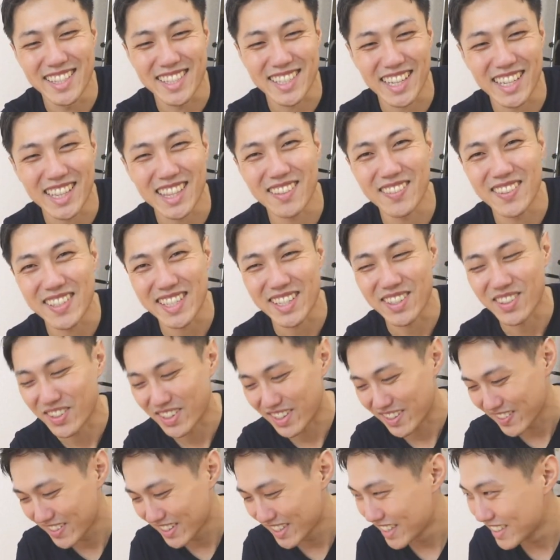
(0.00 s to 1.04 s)
使ってませんこ
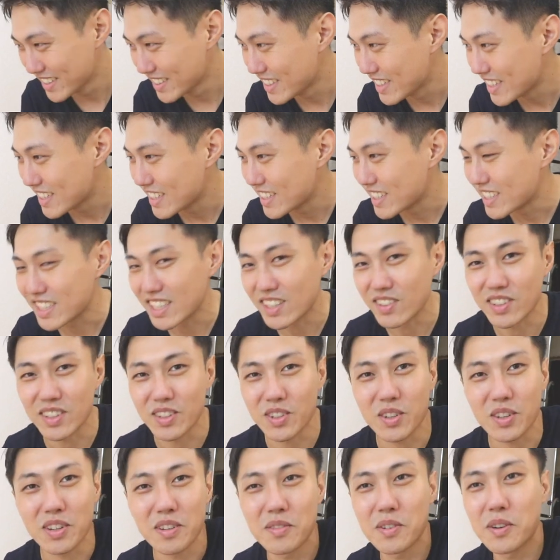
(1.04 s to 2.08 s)
れなので
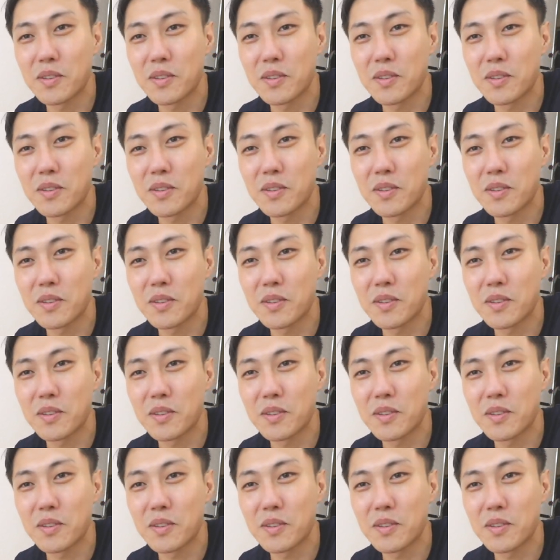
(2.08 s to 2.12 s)
これ